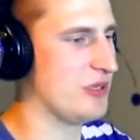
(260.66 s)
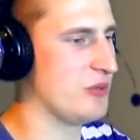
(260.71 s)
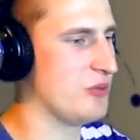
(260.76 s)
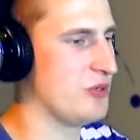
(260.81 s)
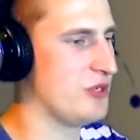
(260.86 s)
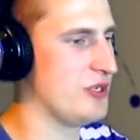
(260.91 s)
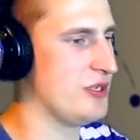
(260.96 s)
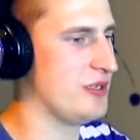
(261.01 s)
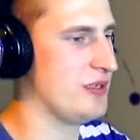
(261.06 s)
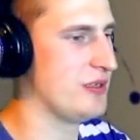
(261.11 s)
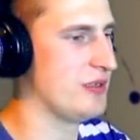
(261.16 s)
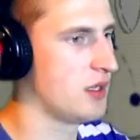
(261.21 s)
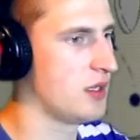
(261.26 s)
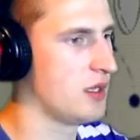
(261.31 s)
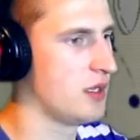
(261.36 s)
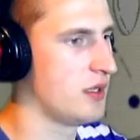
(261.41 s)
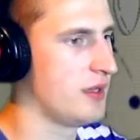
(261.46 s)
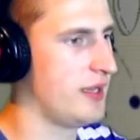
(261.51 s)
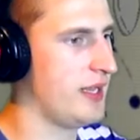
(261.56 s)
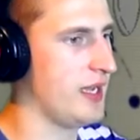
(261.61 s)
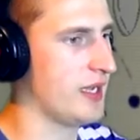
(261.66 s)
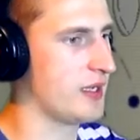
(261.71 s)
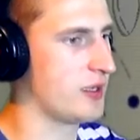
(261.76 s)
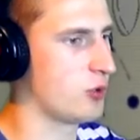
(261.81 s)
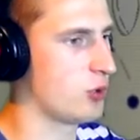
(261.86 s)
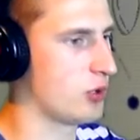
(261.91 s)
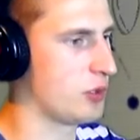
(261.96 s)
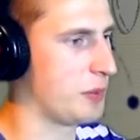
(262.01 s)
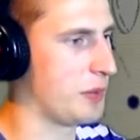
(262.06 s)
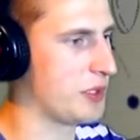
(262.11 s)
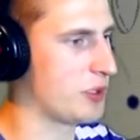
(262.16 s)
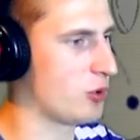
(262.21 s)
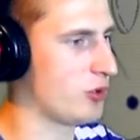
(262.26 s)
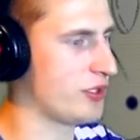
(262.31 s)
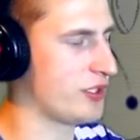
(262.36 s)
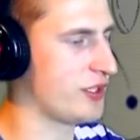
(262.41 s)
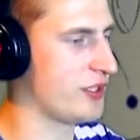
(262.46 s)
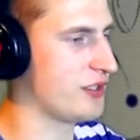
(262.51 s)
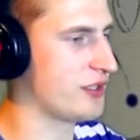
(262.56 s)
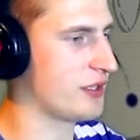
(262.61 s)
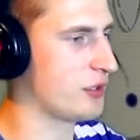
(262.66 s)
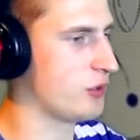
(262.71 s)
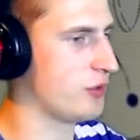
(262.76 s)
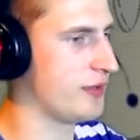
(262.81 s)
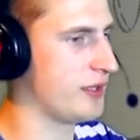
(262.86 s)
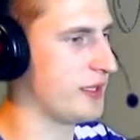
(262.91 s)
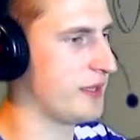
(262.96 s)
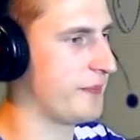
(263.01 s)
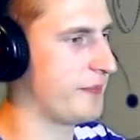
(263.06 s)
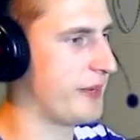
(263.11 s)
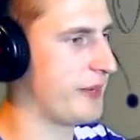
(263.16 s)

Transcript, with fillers: случай. Так, кот Матроскин готовит нам